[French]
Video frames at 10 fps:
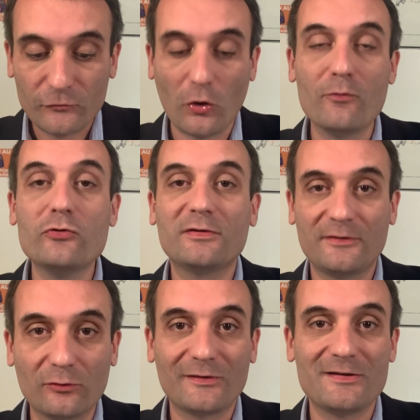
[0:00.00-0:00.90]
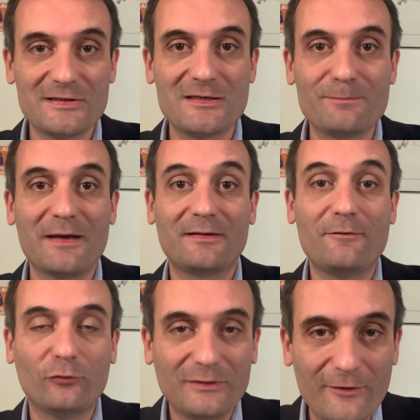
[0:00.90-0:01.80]
Tant mieux si on sait ce qui se passe. Il
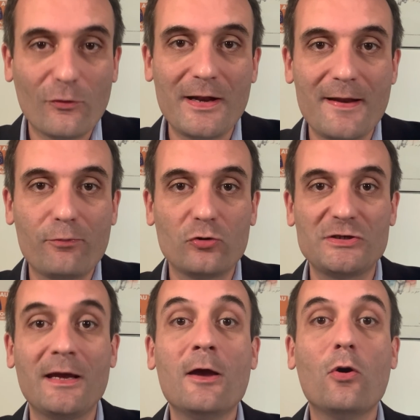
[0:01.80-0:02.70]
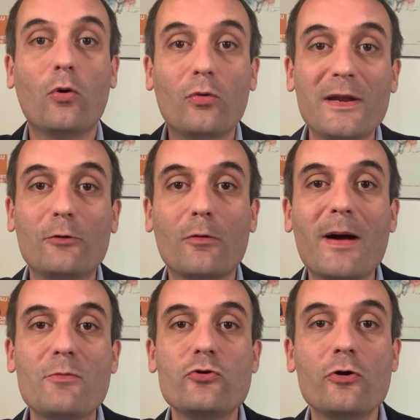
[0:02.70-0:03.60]
faut dévoiler les projets. On les
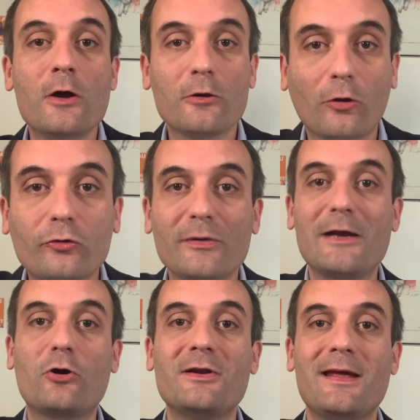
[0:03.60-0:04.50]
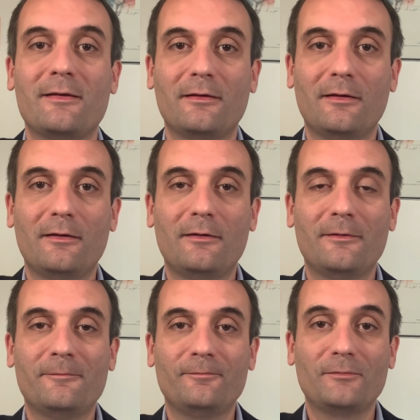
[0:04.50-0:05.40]
combat mieux quand on les connaît.
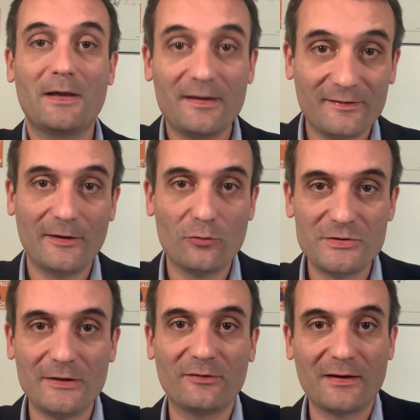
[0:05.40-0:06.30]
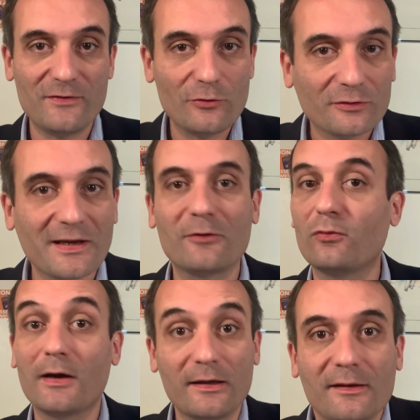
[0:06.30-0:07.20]
Et c'est l'objet de cette vidéo très
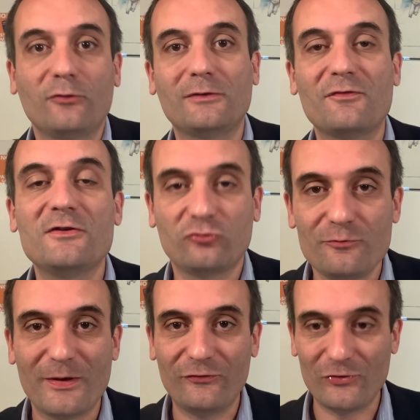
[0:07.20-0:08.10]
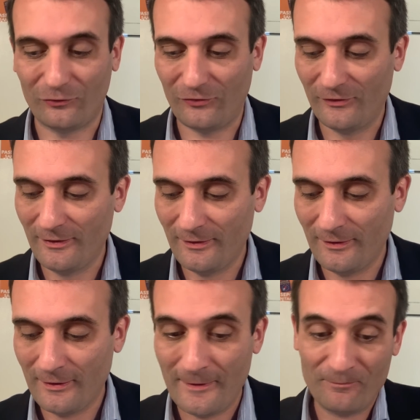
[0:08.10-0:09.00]
concrète et tout à fait stupéfiante.
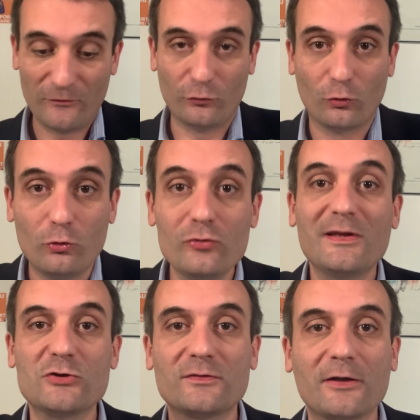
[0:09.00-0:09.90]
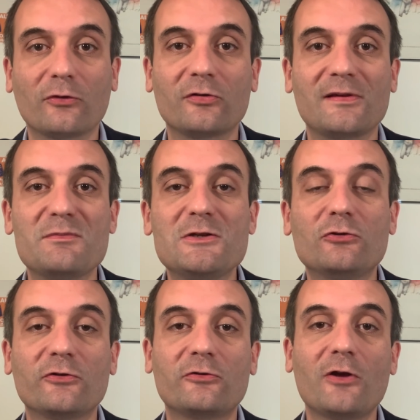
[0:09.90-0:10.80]
Il faut donc lutter. Je vous attends ce samedi
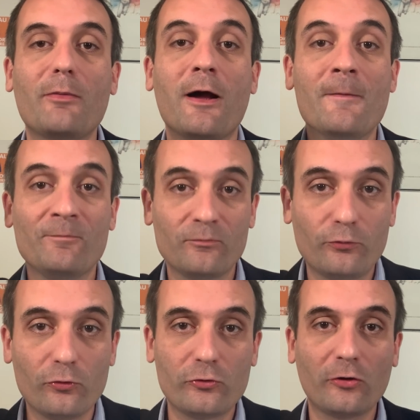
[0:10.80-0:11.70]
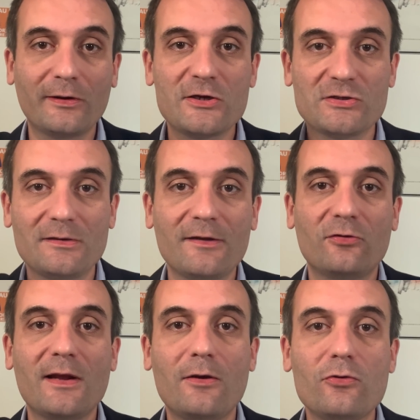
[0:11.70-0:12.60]
2 octobre pour le cortège
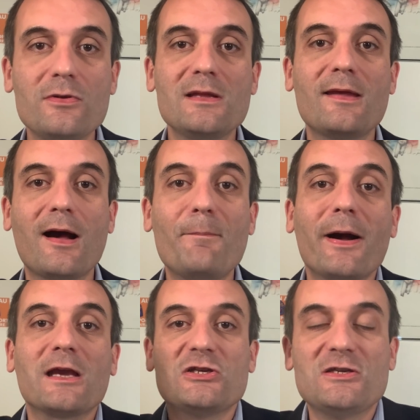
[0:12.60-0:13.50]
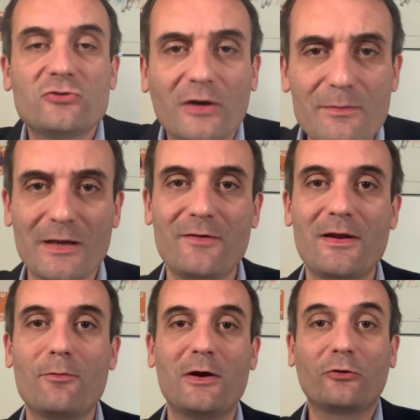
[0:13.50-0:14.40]
national unitaire à Paris. J'y serai bien
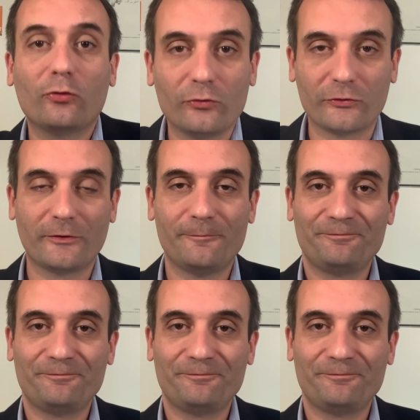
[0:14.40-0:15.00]
évidemment et tant d'autres.